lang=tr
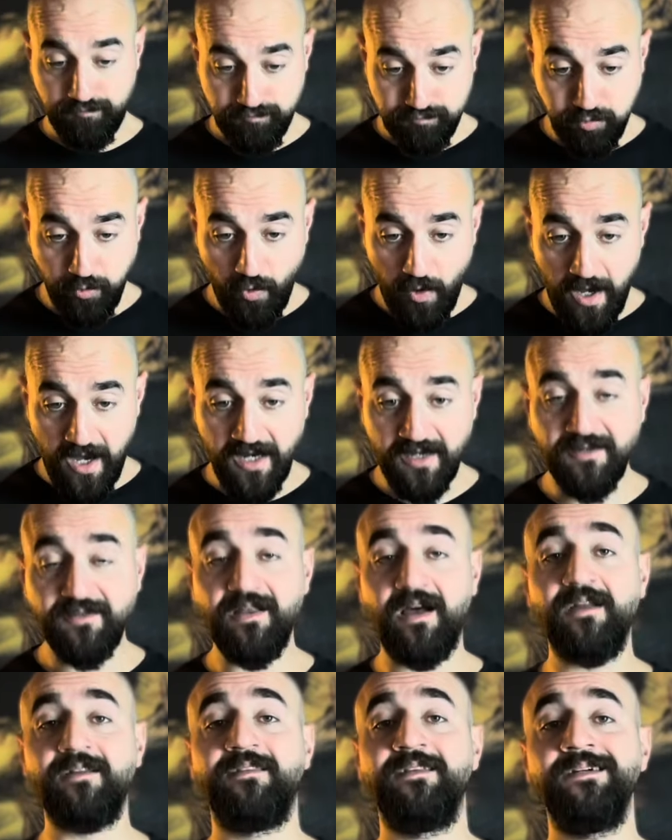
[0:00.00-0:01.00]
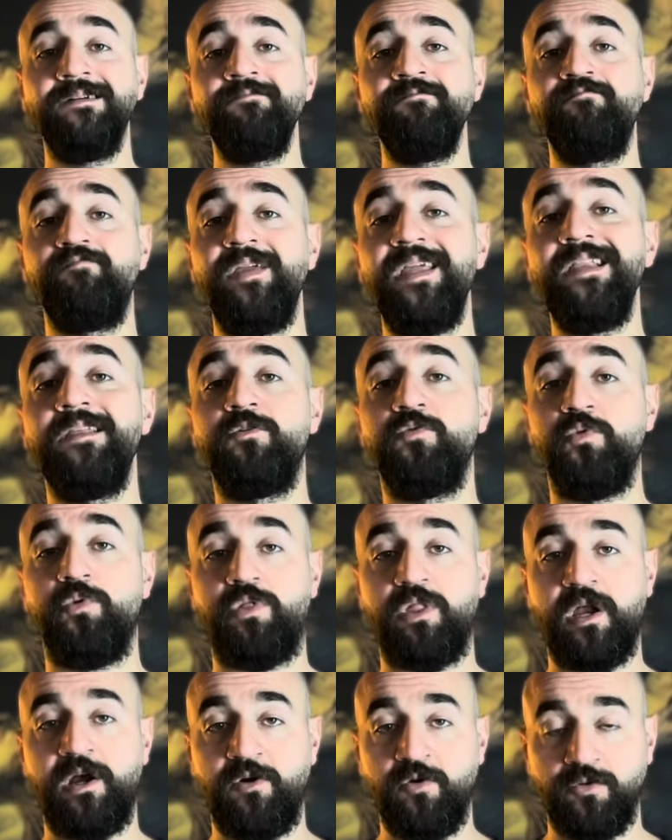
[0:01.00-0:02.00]
bu aktardığım bilgi
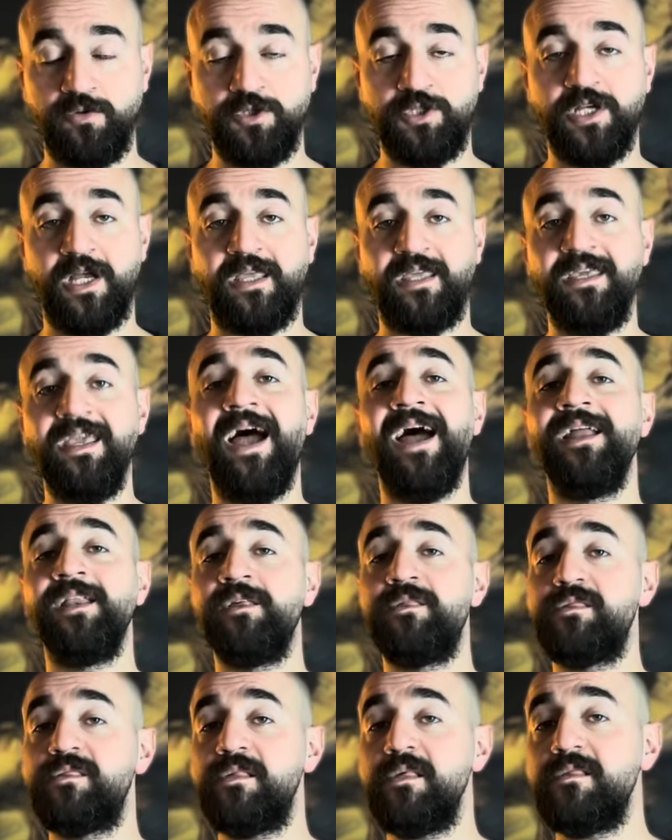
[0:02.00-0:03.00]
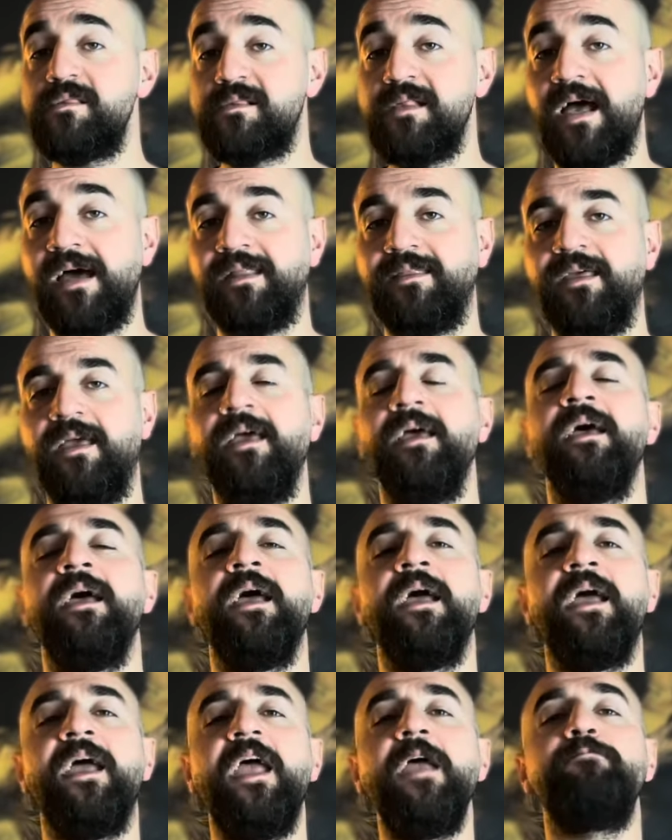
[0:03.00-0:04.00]
üzerine olacak. Yani sizlerde
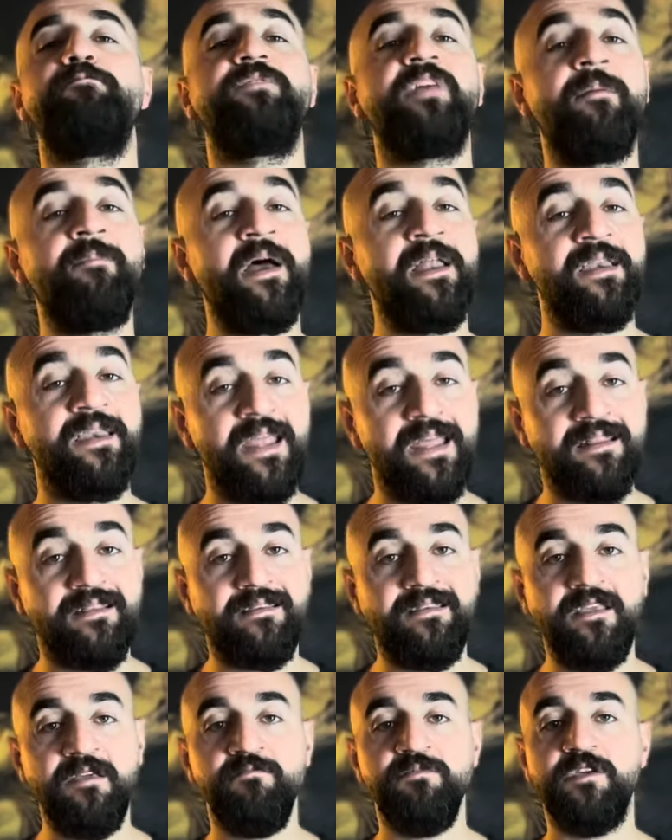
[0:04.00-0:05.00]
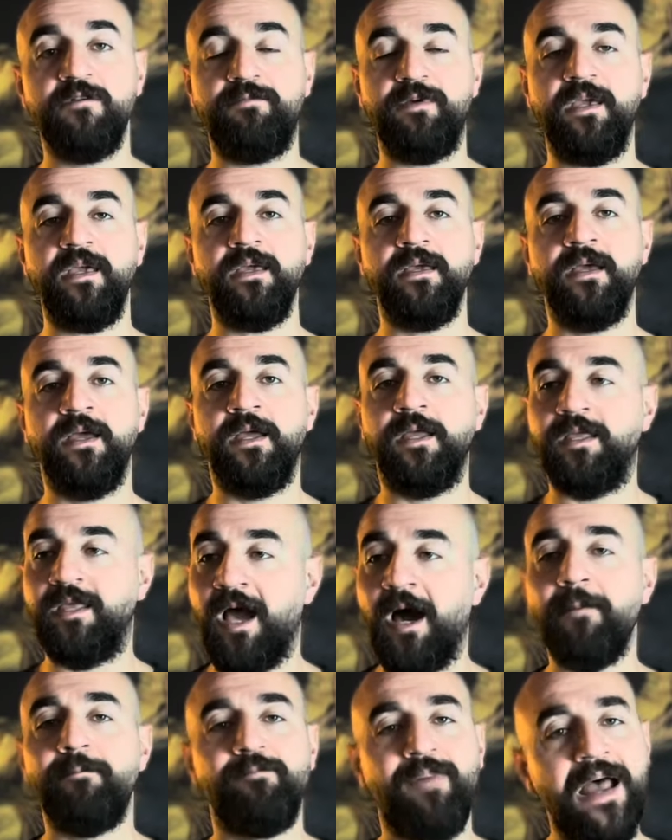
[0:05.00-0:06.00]
hep temenni ettiğim gibi
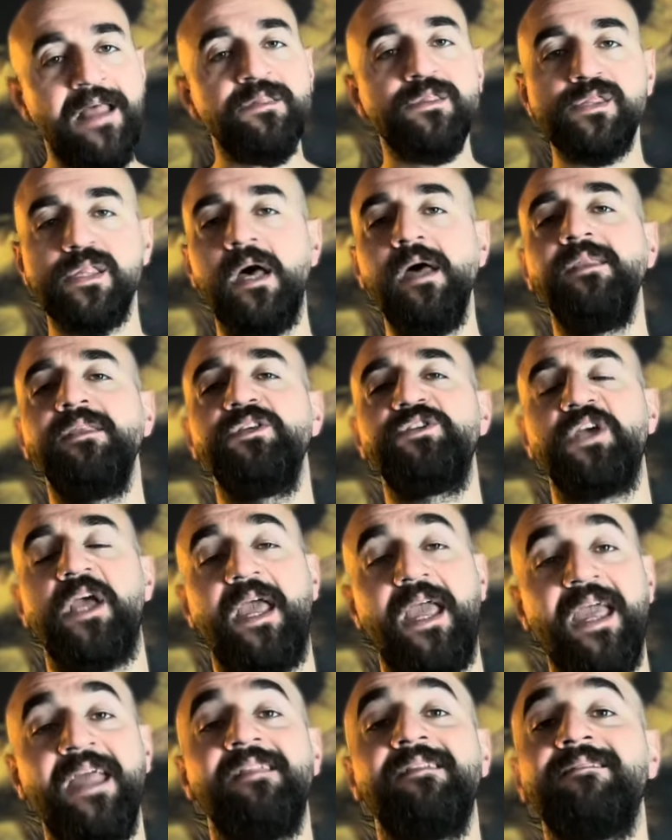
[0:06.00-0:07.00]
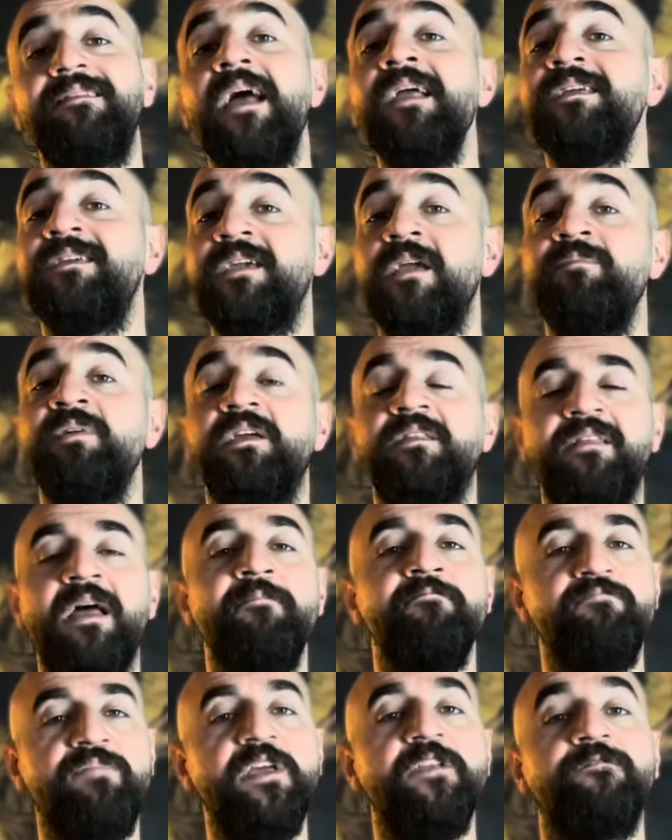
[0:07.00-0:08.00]
ya ben sadece etten
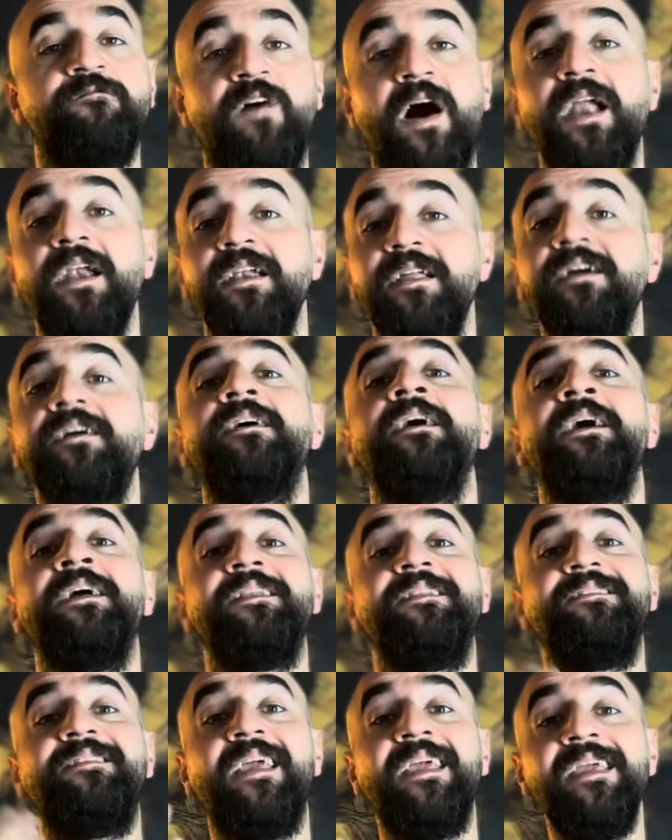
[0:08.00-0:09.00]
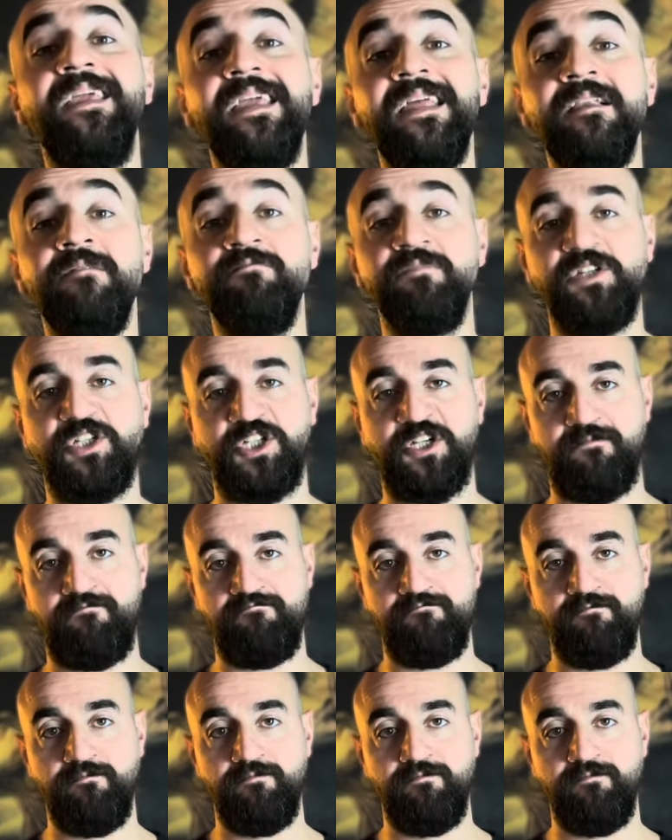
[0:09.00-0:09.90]
kemikten bir varlık değilmişim.